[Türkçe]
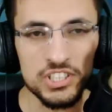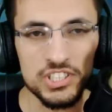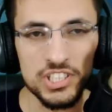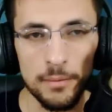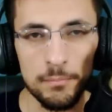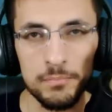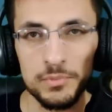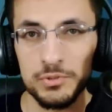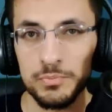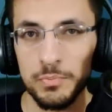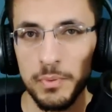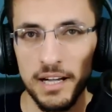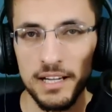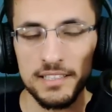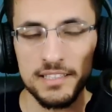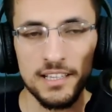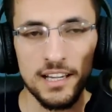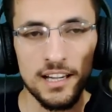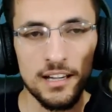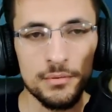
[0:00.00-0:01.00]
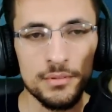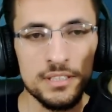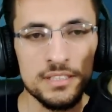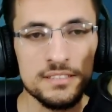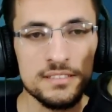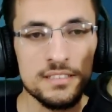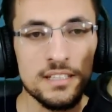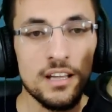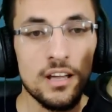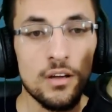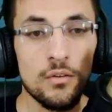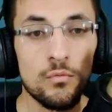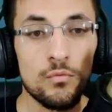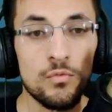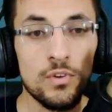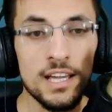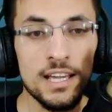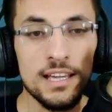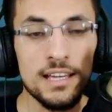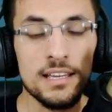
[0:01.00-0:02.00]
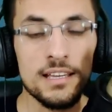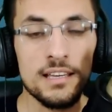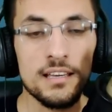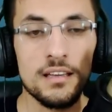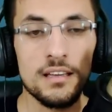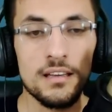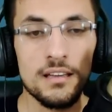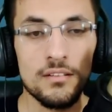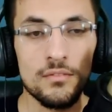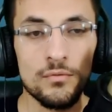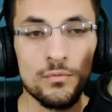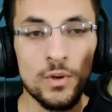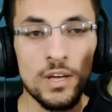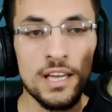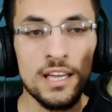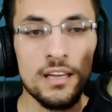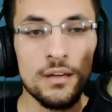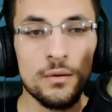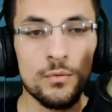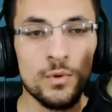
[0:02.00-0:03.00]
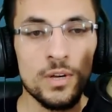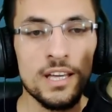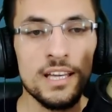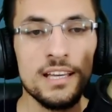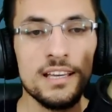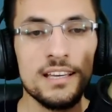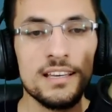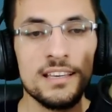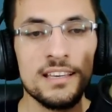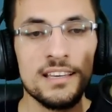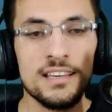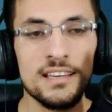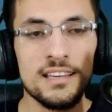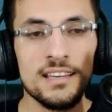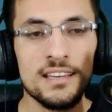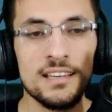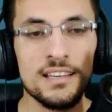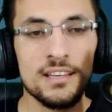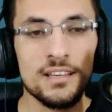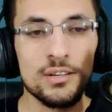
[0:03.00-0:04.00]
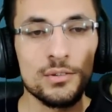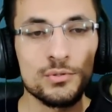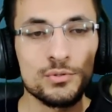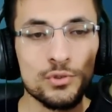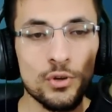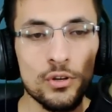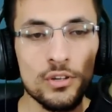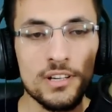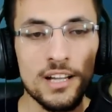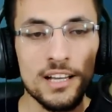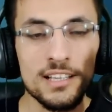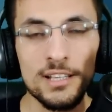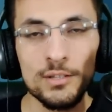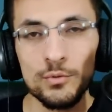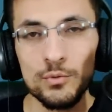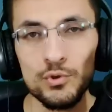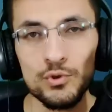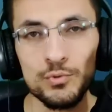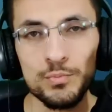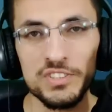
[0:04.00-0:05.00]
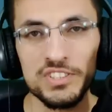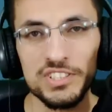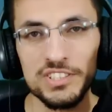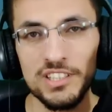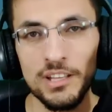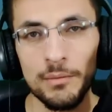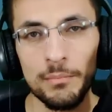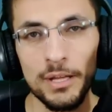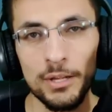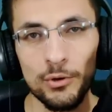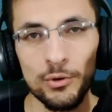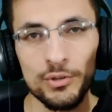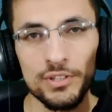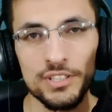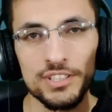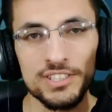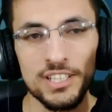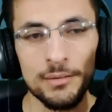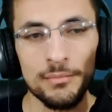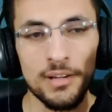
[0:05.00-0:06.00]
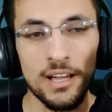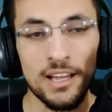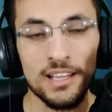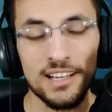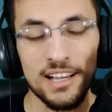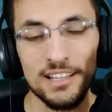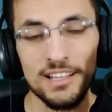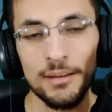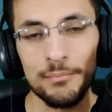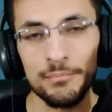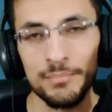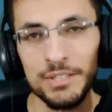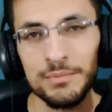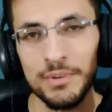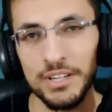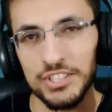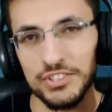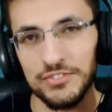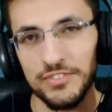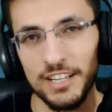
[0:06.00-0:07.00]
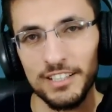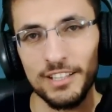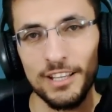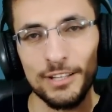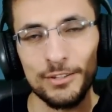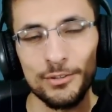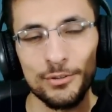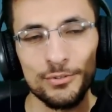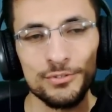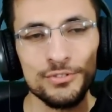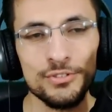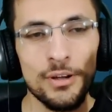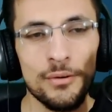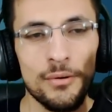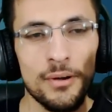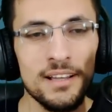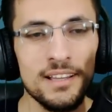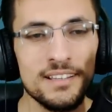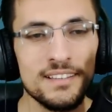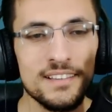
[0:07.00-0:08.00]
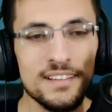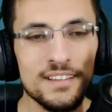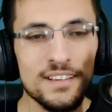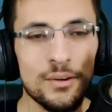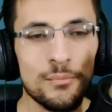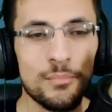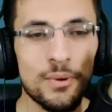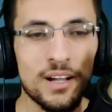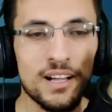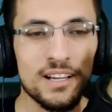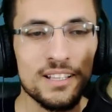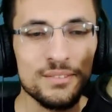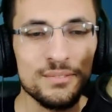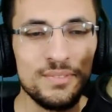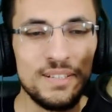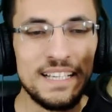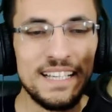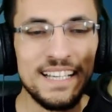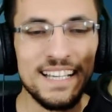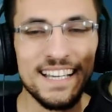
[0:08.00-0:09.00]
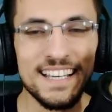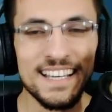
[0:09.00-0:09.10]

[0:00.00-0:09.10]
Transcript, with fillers: 5 yapmış Baki abiniz ve ve ve e, son kalan 3 maçında ben oynayacağım. Yani kalan bir maç var daha doğrusu ama bir bakalım